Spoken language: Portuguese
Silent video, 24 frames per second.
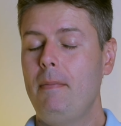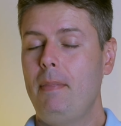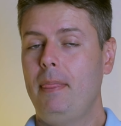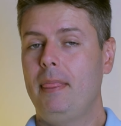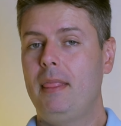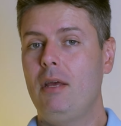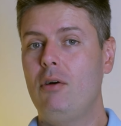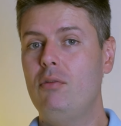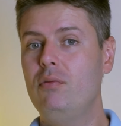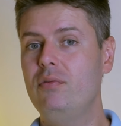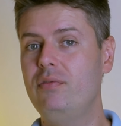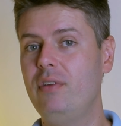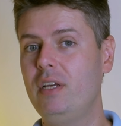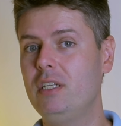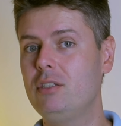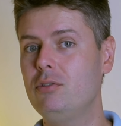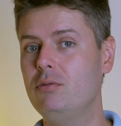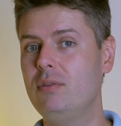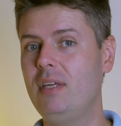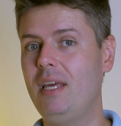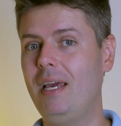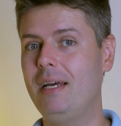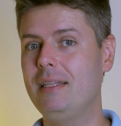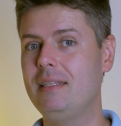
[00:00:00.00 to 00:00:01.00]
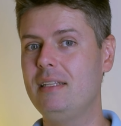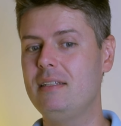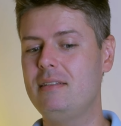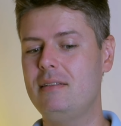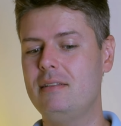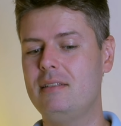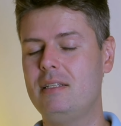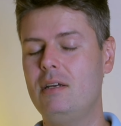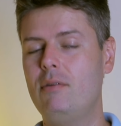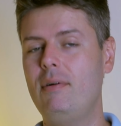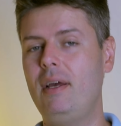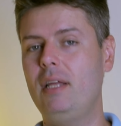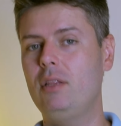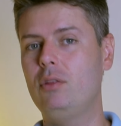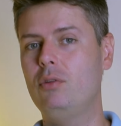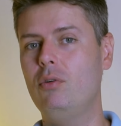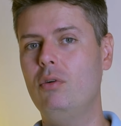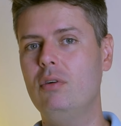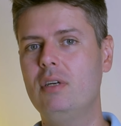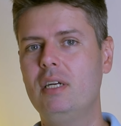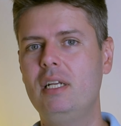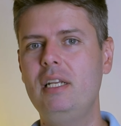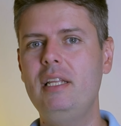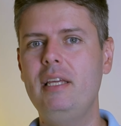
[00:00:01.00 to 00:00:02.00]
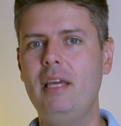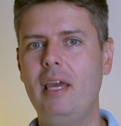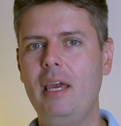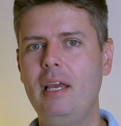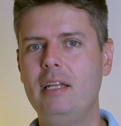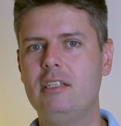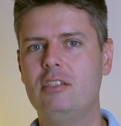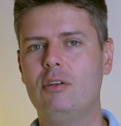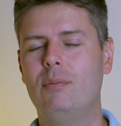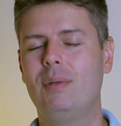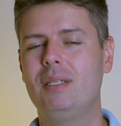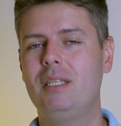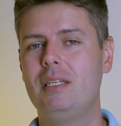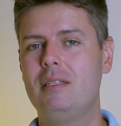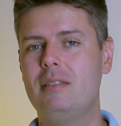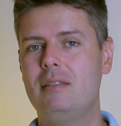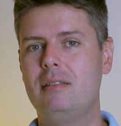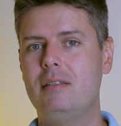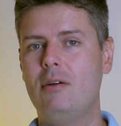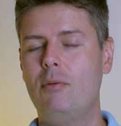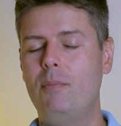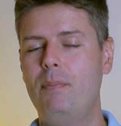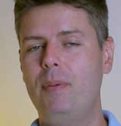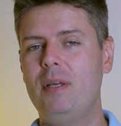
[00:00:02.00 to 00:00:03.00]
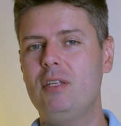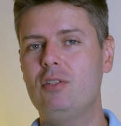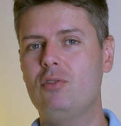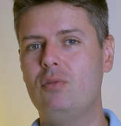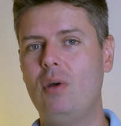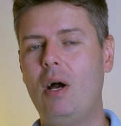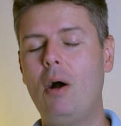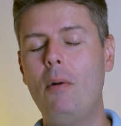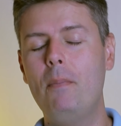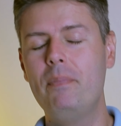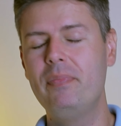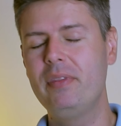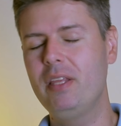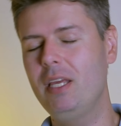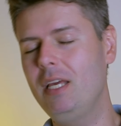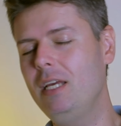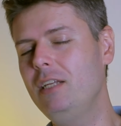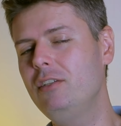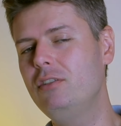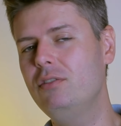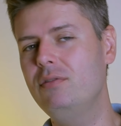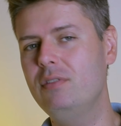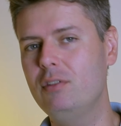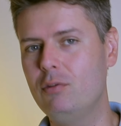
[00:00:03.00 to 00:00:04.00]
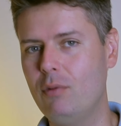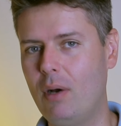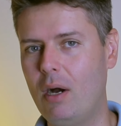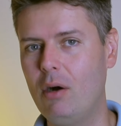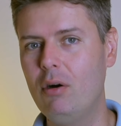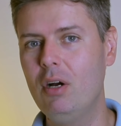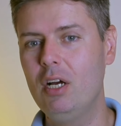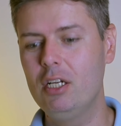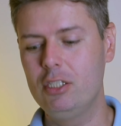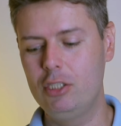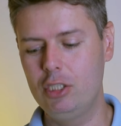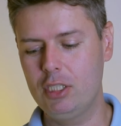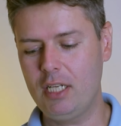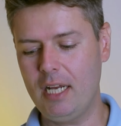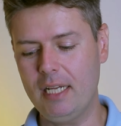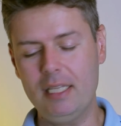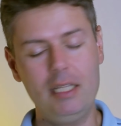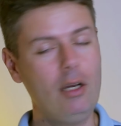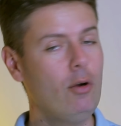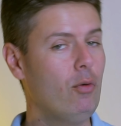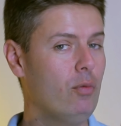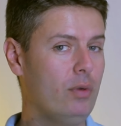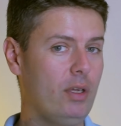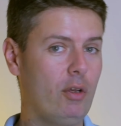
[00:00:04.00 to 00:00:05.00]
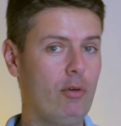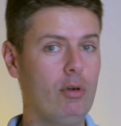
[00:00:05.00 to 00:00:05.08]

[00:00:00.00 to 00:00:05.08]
Então vejam que a decisão é do cliente, é uma decisão pessoal, individual de cada um.